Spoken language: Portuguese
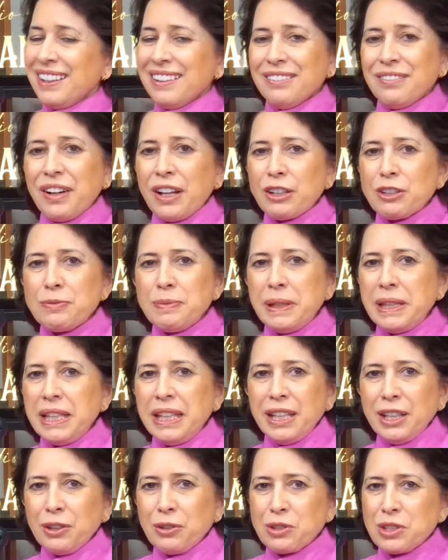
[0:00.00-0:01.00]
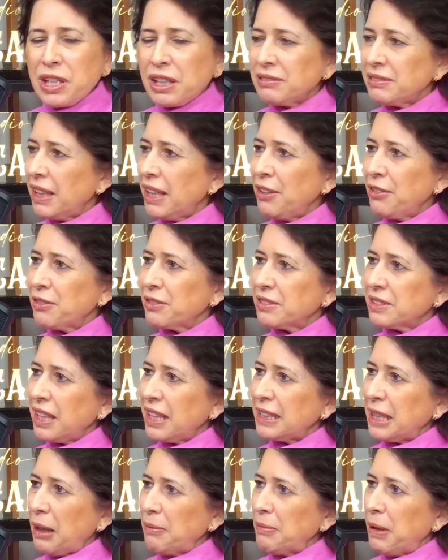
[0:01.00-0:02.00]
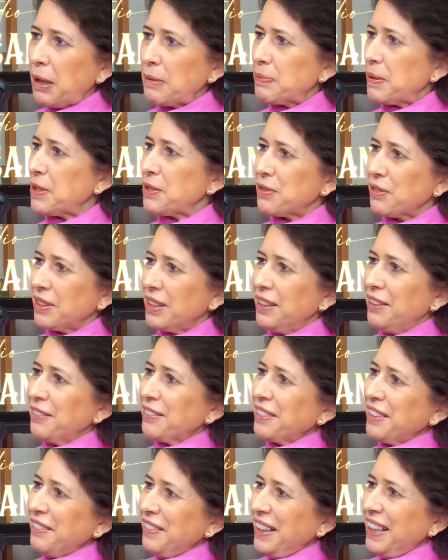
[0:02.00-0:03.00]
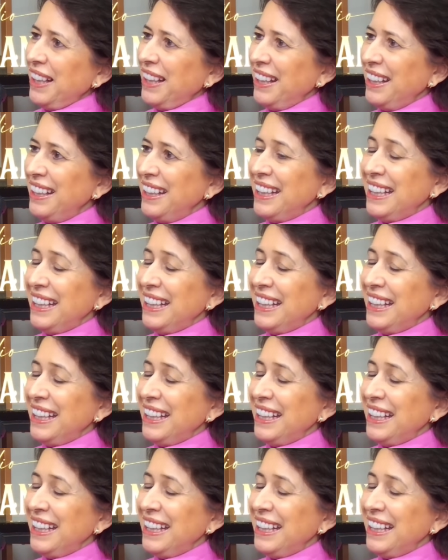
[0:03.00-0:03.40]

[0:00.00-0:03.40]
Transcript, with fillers: Falo, menino, você não tem, tem tamanho para isso, não, é não é?